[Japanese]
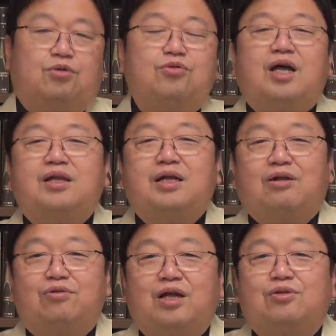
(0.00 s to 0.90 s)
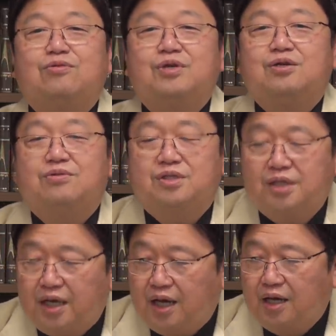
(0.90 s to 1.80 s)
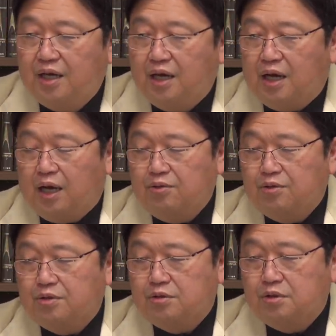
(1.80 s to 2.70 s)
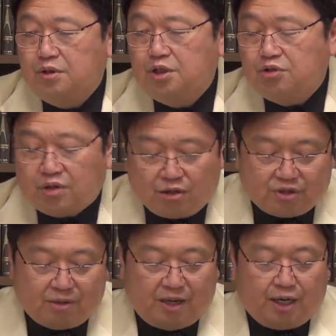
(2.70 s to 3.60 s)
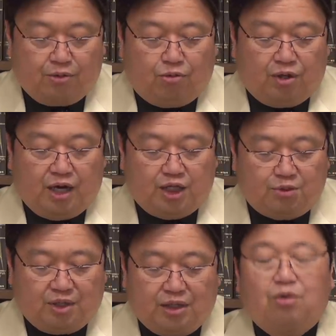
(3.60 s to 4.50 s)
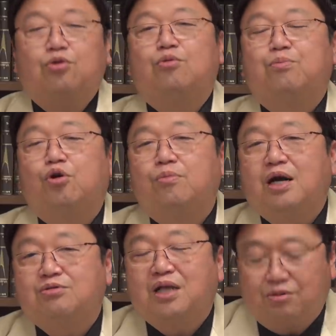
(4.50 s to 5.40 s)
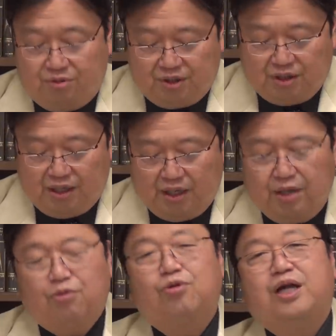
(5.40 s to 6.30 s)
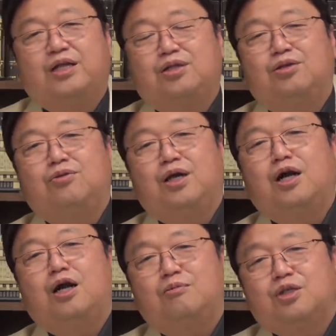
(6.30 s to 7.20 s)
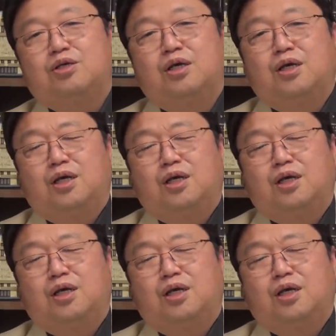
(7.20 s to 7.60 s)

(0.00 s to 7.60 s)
このあたり、あの、ネットフリックスで、あの、2週間ぐらい前から公開始まったこのバクタル、えー、荒野でっていう映画があります。